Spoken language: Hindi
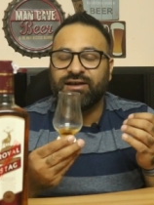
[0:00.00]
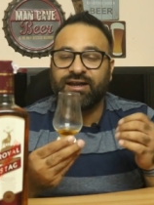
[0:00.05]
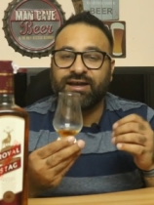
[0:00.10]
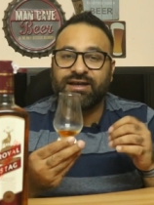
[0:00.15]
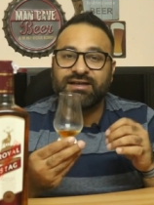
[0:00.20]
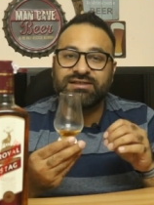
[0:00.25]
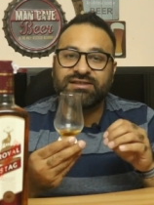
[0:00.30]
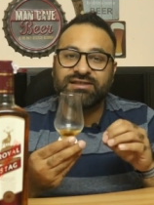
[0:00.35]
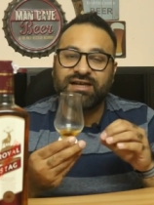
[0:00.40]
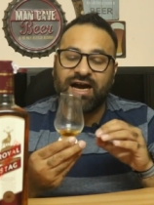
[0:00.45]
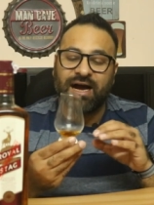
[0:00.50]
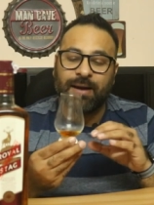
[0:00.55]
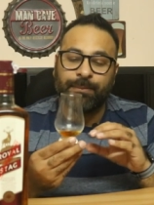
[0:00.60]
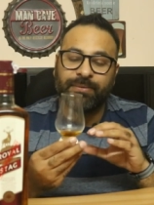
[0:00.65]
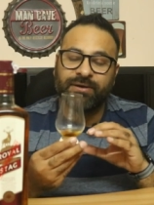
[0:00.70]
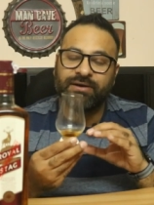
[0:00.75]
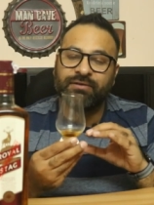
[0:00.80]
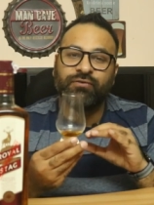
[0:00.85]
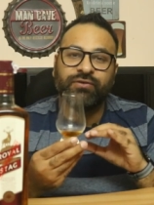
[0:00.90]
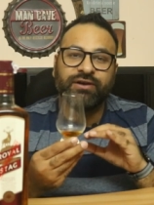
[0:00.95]
लेकिन जहाँ
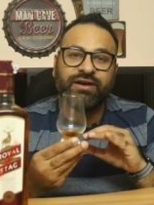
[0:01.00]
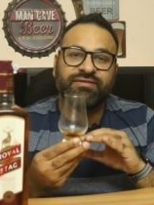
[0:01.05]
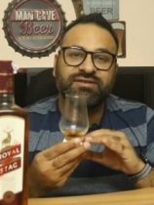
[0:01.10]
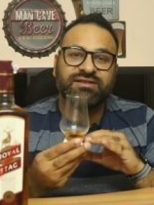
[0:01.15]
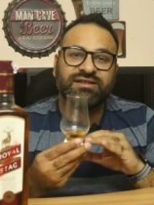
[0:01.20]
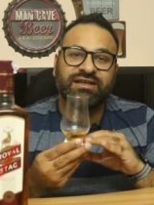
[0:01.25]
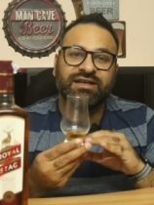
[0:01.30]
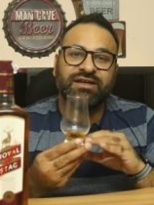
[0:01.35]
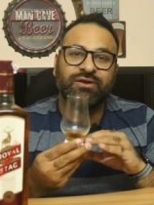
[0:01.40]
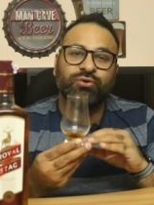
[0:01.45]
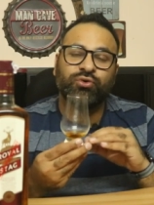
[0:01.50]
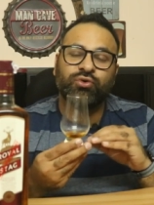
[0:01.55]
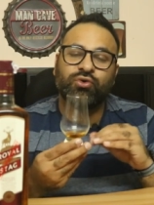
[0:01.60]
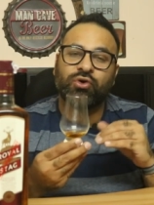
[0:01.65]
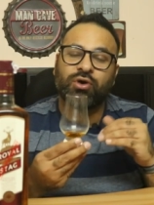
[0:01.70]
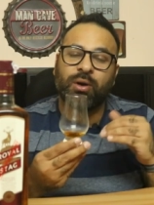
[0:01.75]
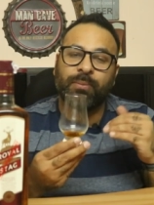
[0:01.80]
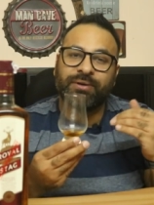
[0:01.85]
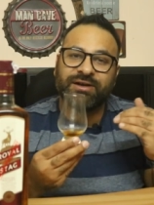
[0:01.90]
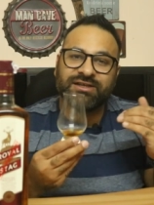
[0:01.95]
पर वो ये विस्की
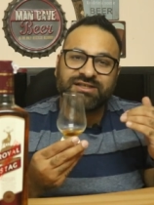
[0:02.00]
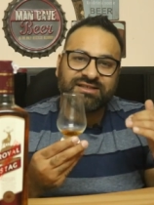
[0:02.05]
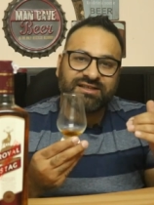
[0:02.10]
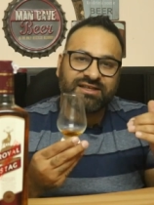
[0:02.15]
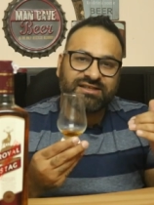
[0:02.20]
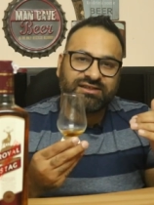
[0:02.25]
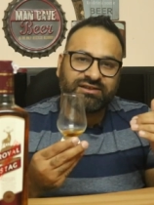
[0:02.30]
उनको कॉम्पिटिशन